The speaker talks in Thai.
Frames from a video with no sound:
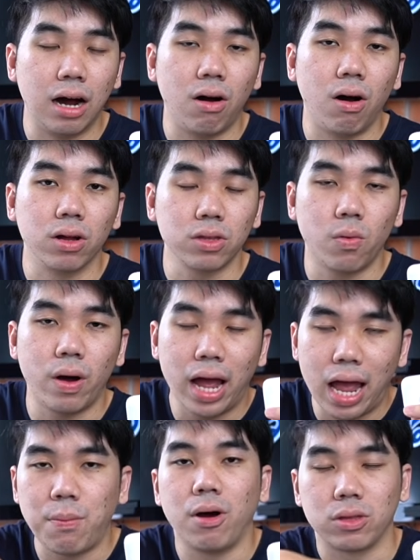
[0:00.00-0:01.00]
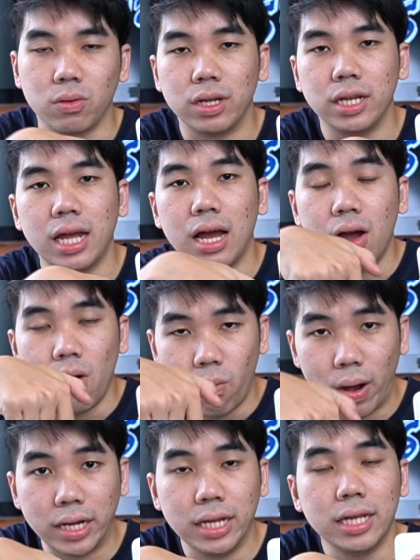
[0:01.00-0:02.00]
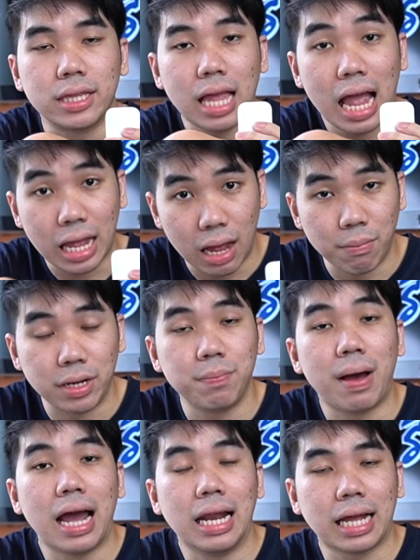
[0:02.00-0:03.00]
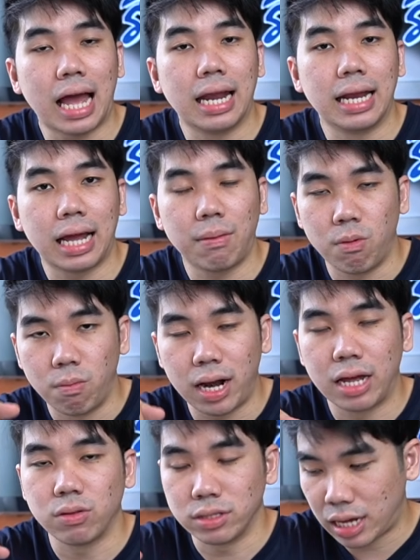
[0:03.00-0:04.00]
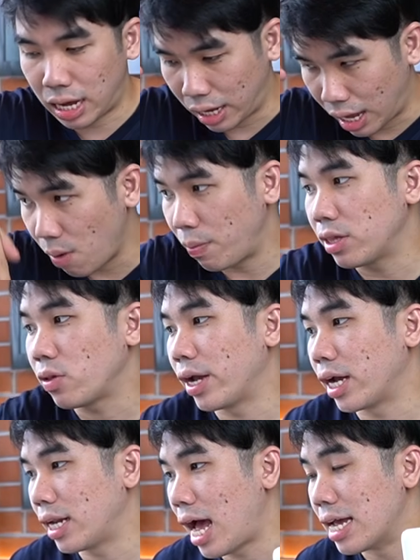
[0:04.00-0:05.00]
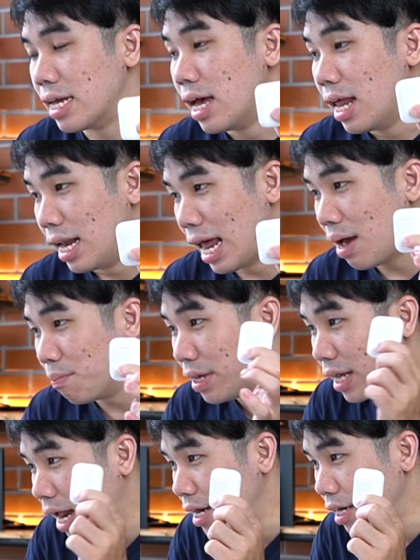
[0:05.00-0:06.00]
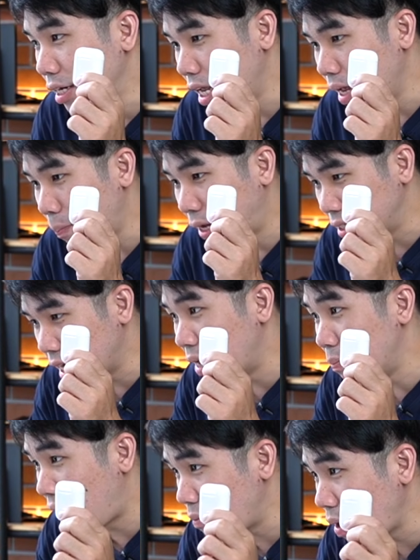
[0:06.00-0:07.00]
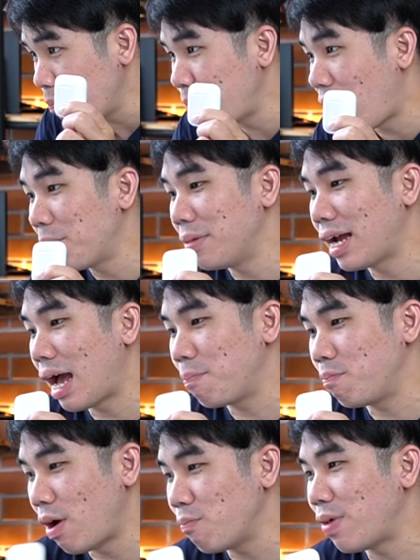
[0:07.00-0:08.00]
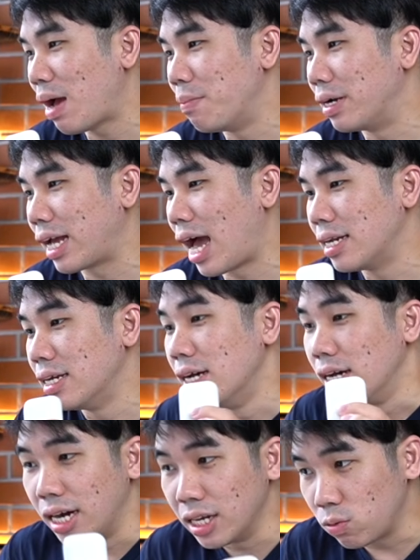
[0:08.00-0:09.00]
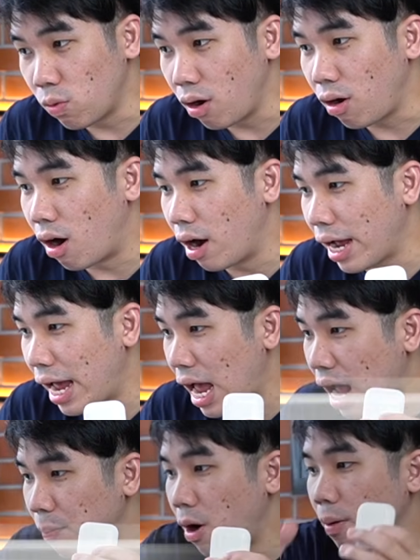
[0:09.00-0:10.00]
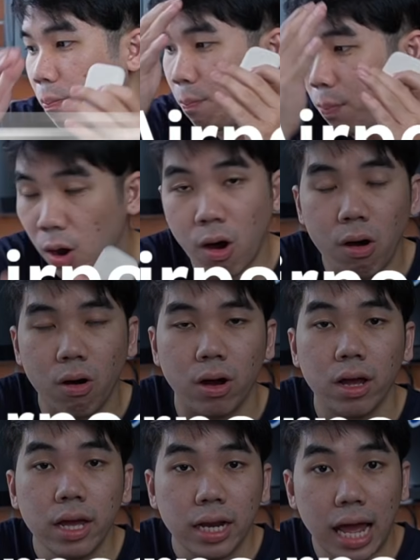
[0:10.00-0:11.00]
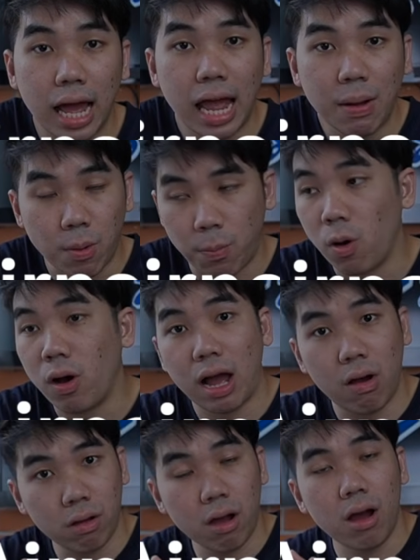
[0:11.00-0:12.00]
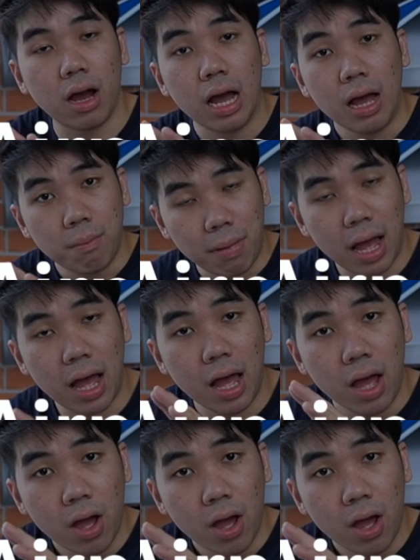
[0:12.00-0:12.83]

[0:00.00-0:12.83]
ของตัว AirPods ตรงนี้เนี่ยไว้ที่ใต้คำอธิบายแล้วกันนะครับผมใครสนใจเข้าไปซอยกันได้ และมีอันนึงที่ไปเจอมาแวบๆนะครับแวบๆเหมือนกัน คือตัวของ AirPods Pro นะ AirPods Pro เขาก็มา